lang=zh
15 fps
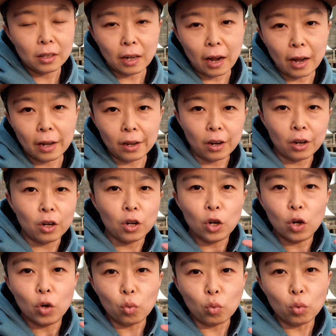它呢，
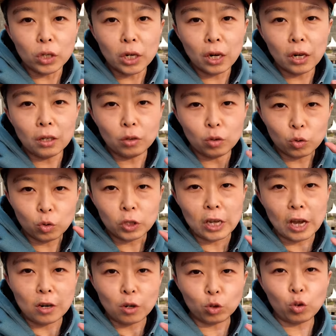五张，
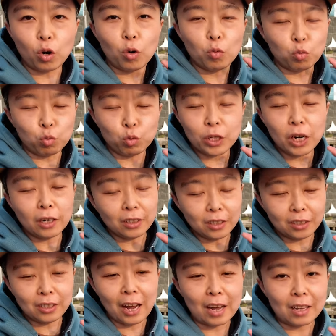也就是说五张之
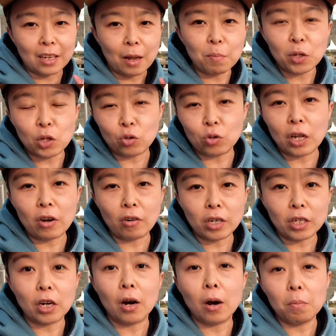内，咱必须得有一
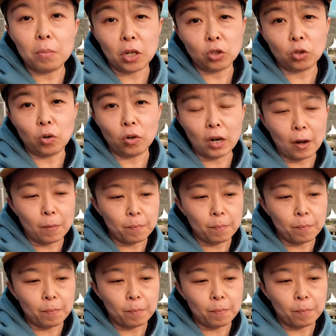张命中了。